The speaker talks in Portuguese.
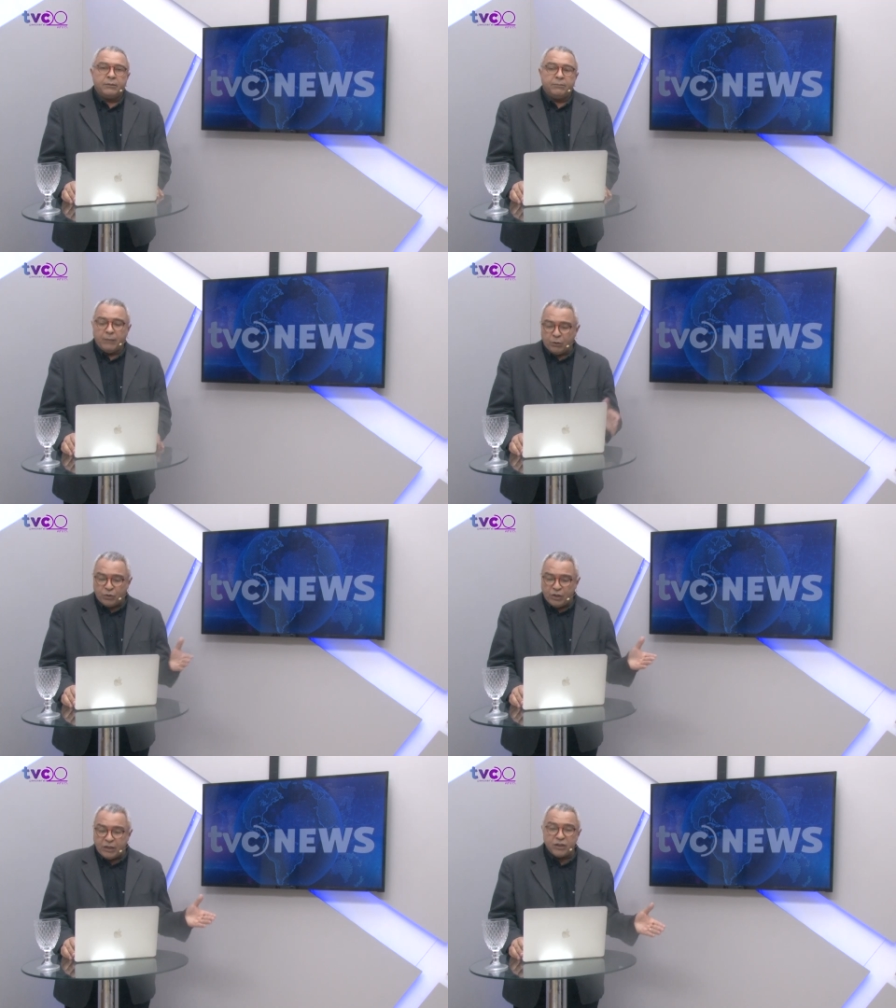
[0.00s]

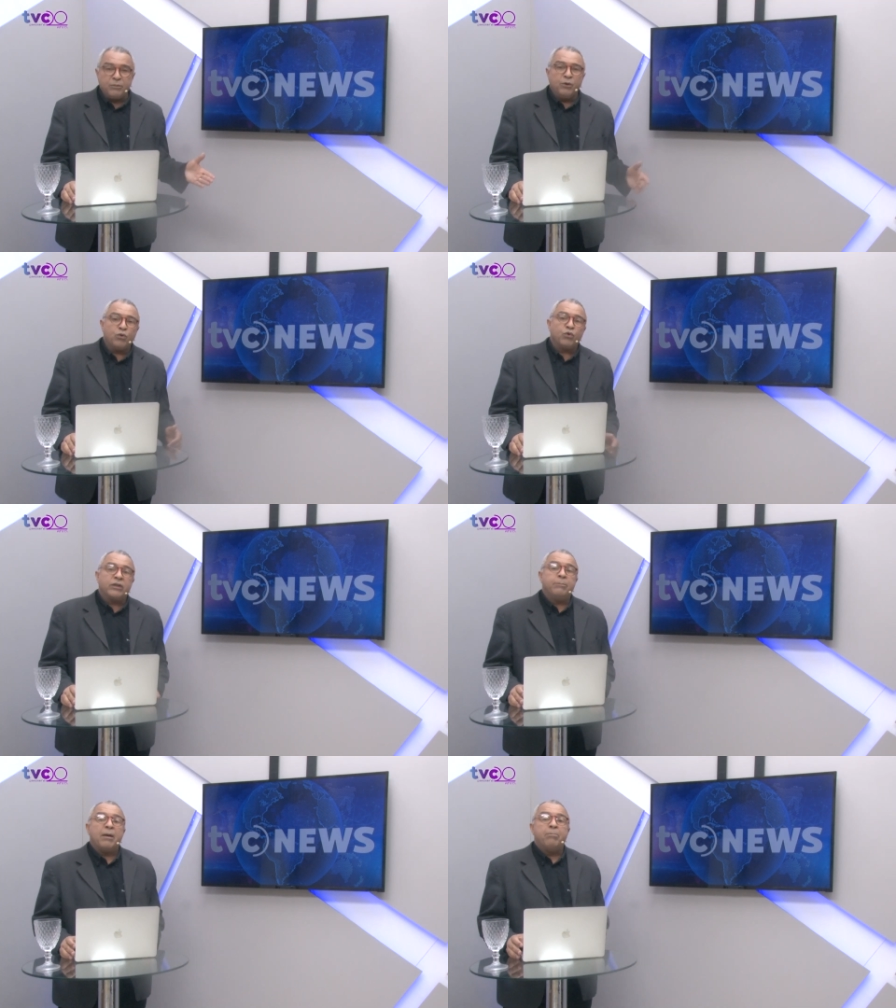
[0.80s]
Meio-dia e 15 minutos, o
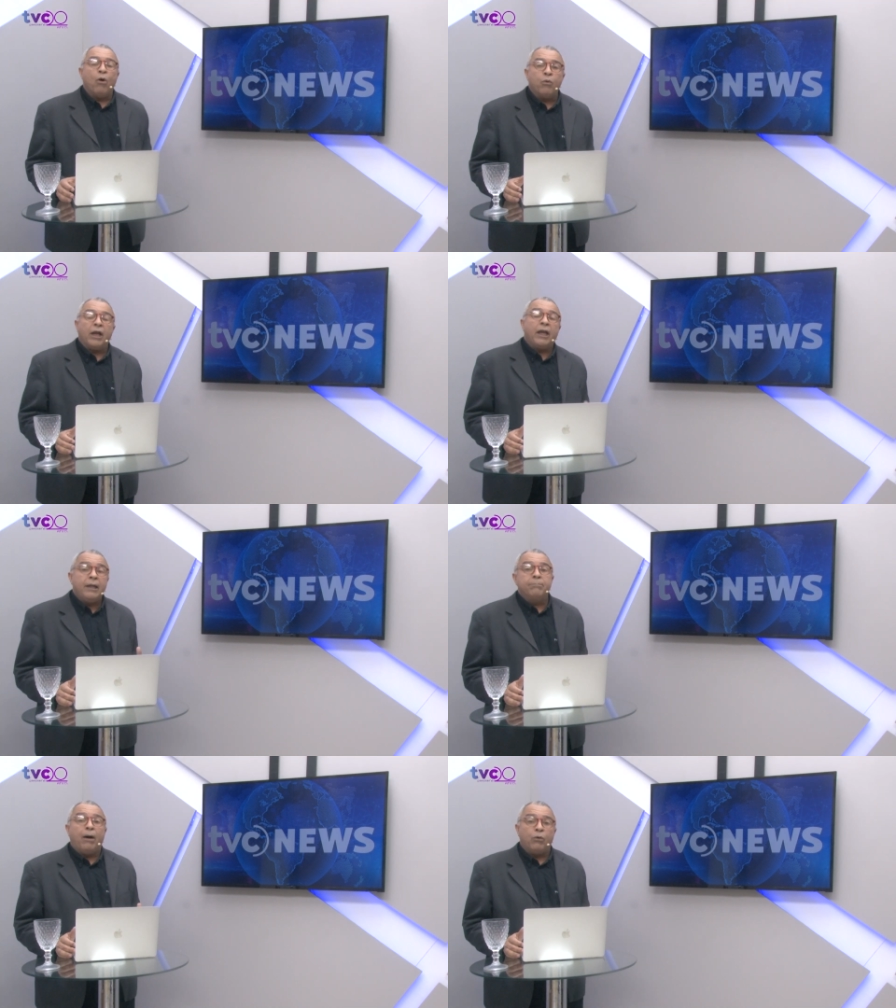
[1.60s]
tempo é bom
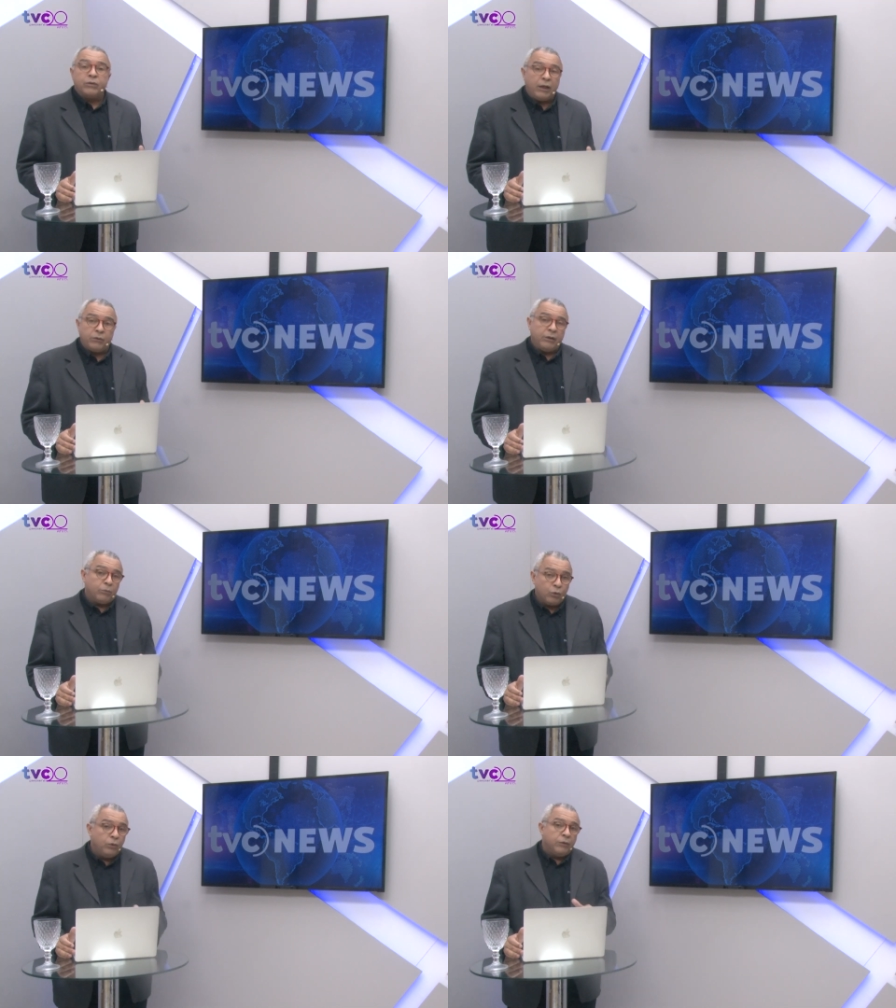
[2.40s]
em Balneário
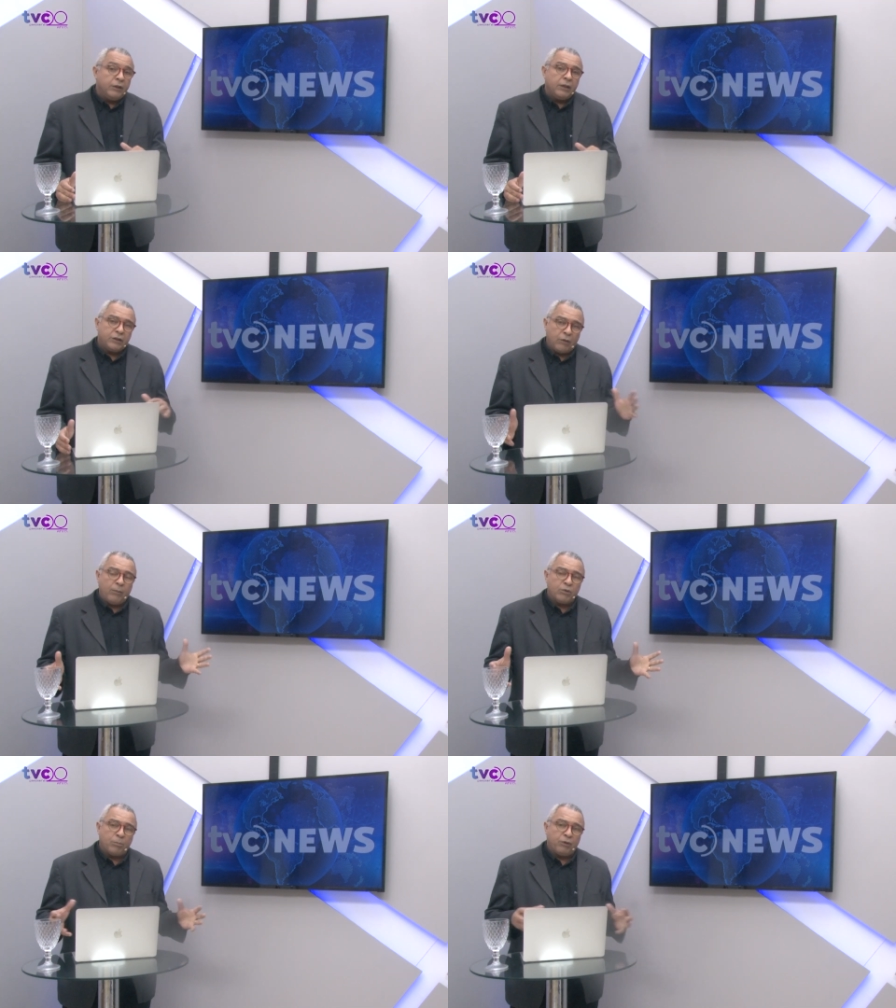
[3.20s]
Camboriú e já
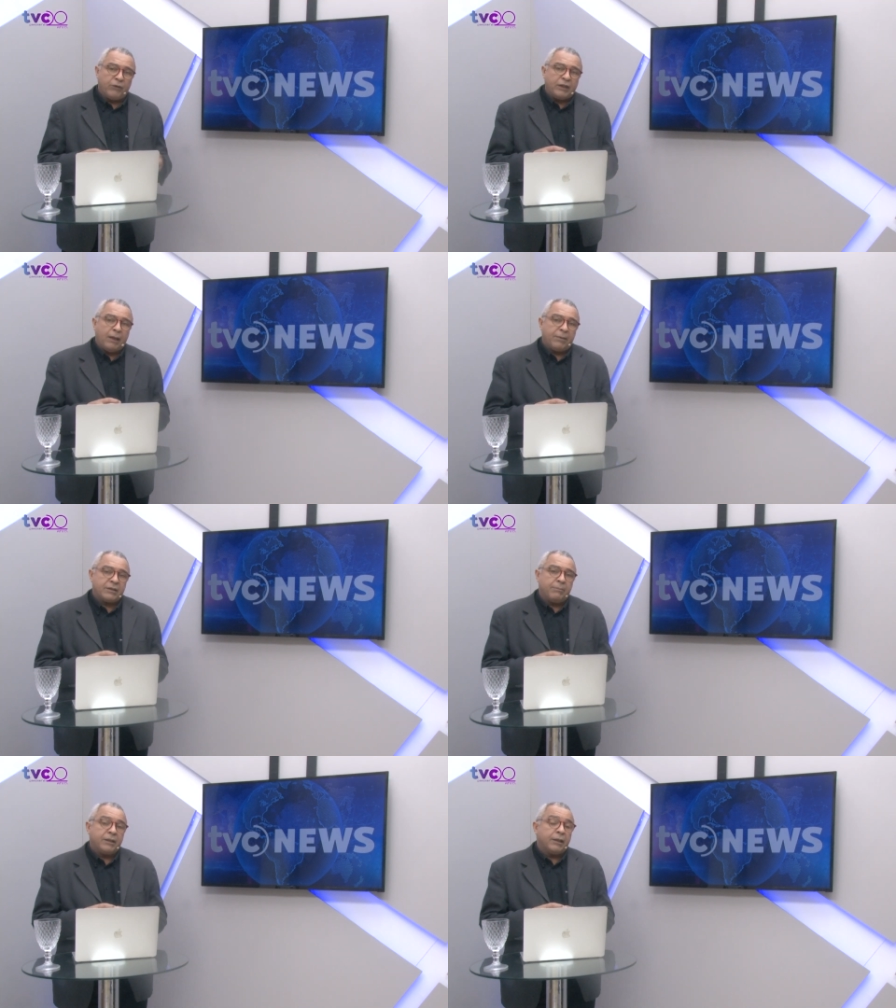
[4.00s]
vamos aproveitar
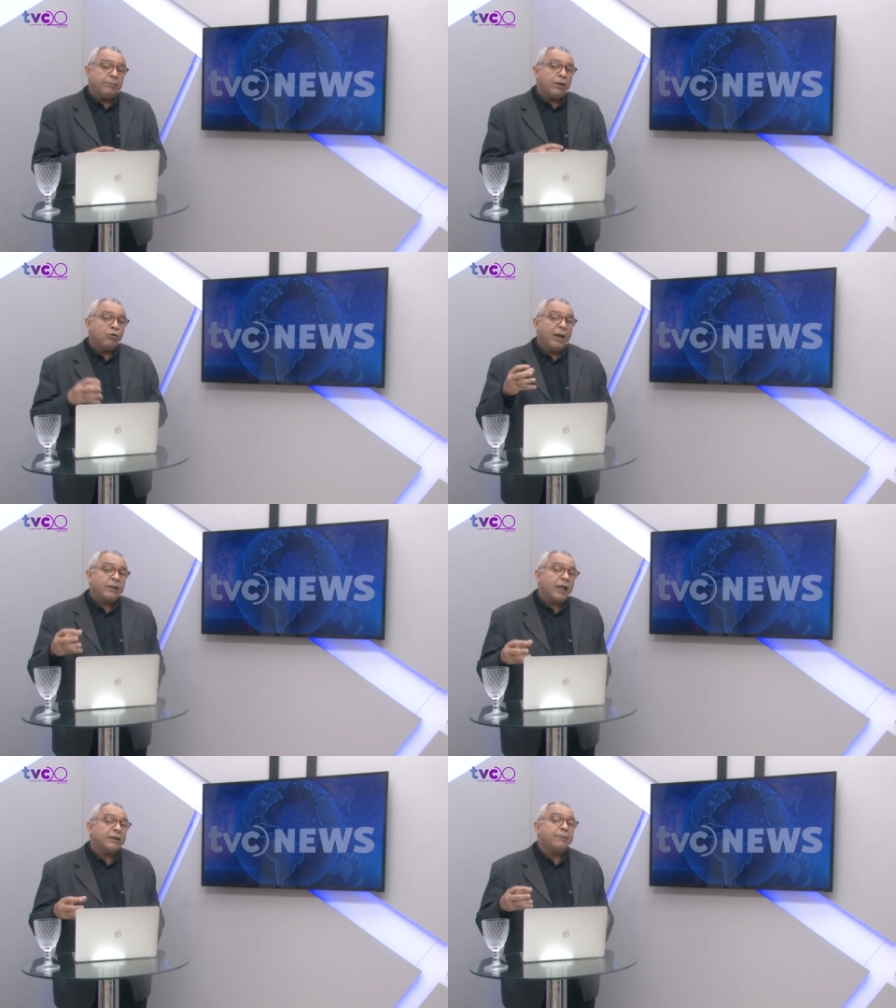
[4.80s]
para saber também como é
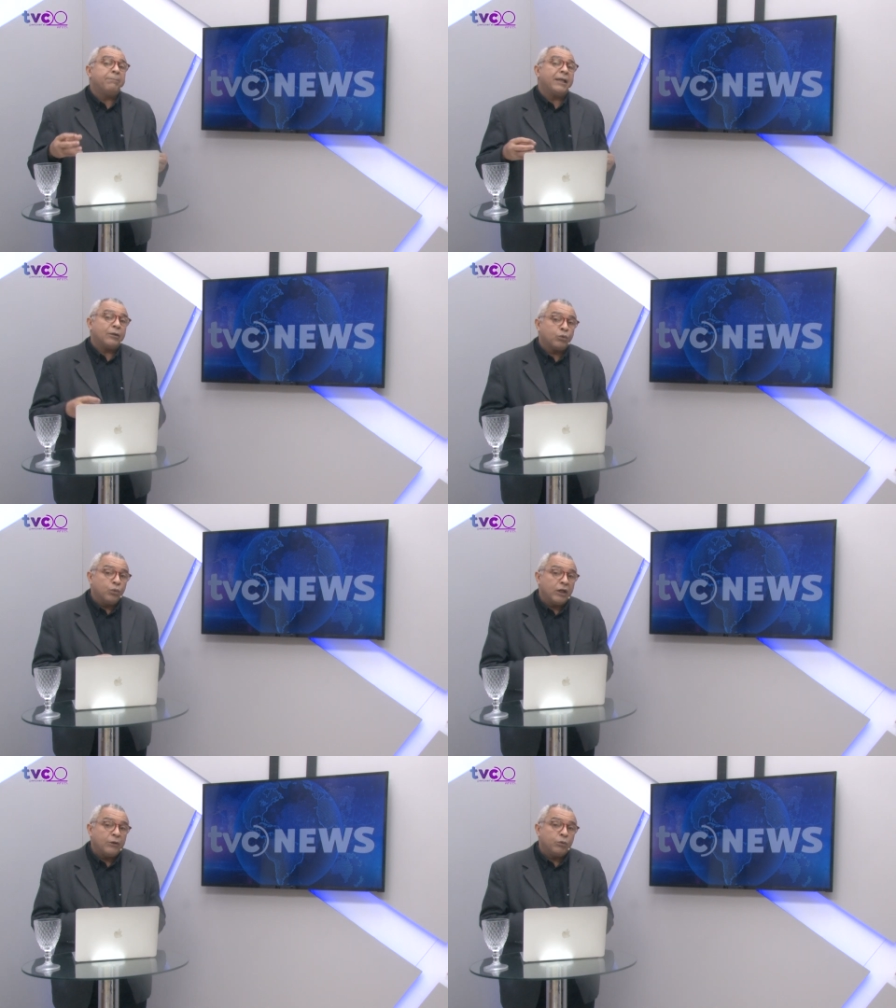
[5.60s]
que está a
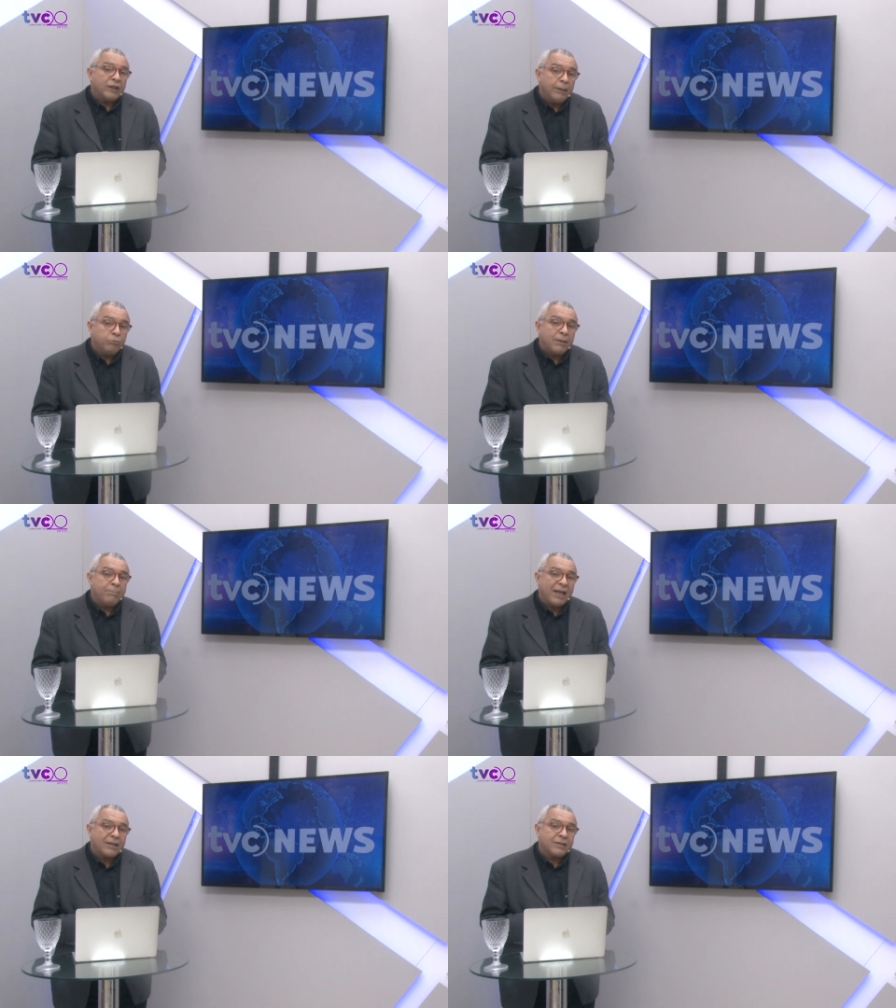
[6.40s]
temperatura e o tempo em
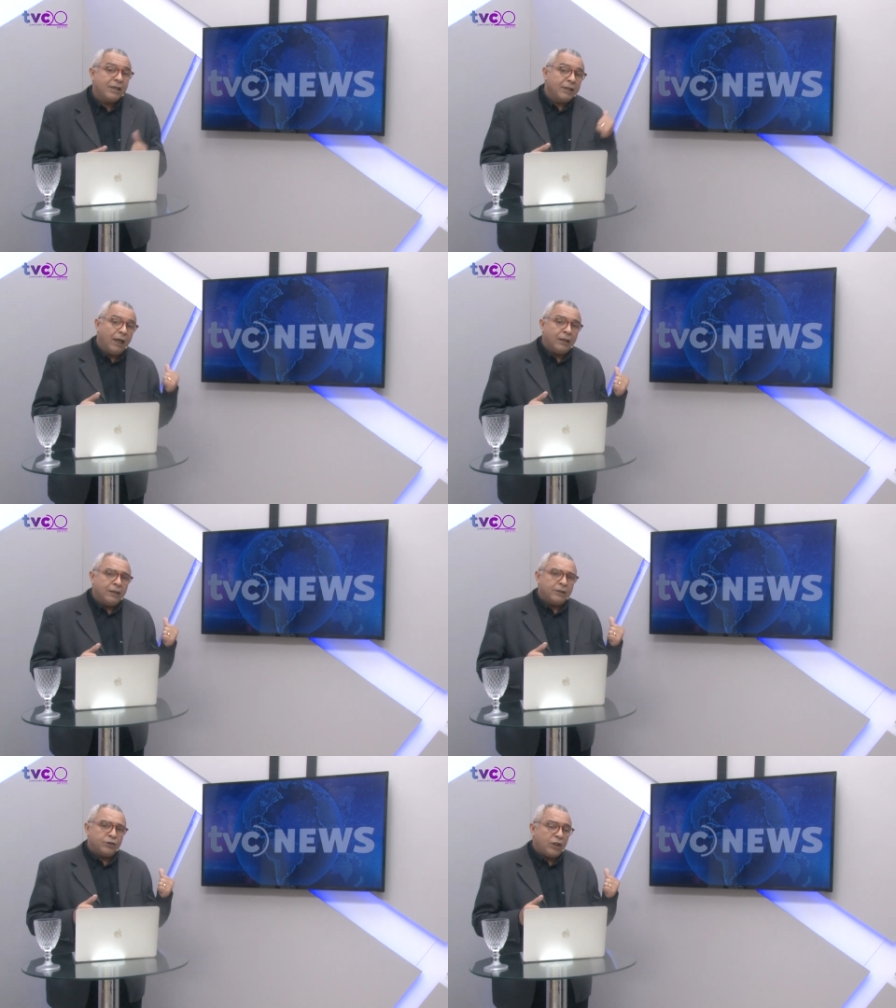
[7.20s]
Brasília.
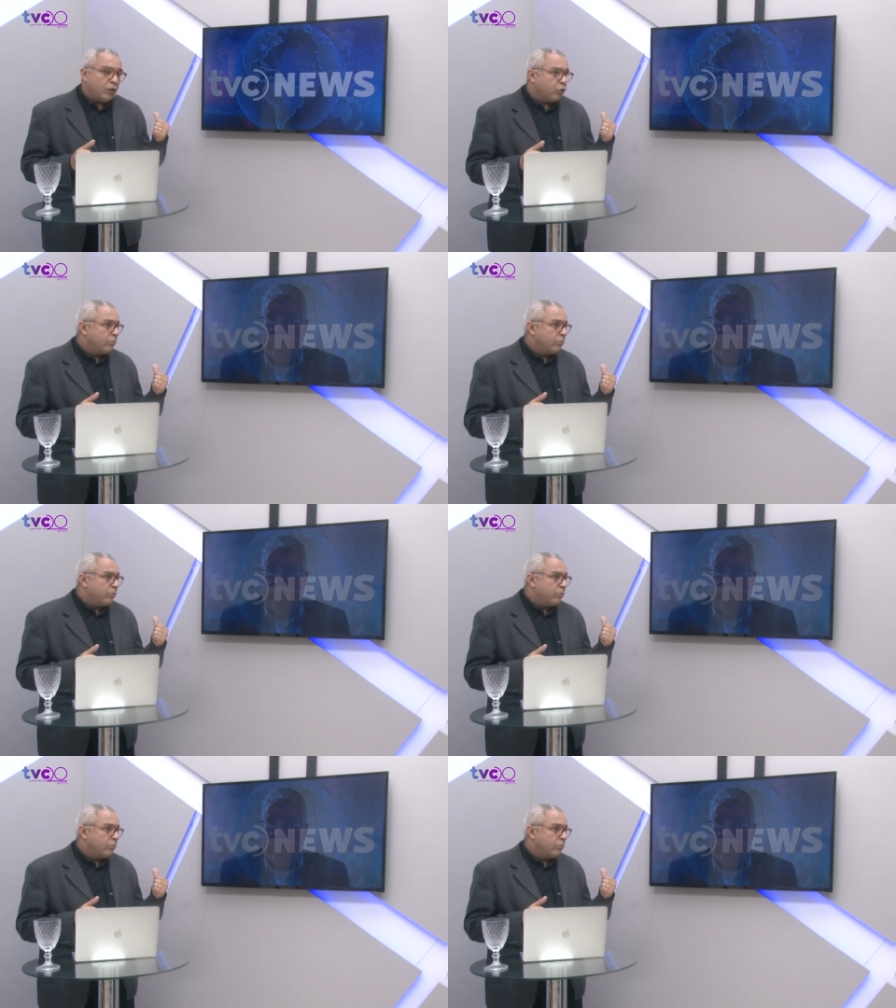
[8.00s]
Direto de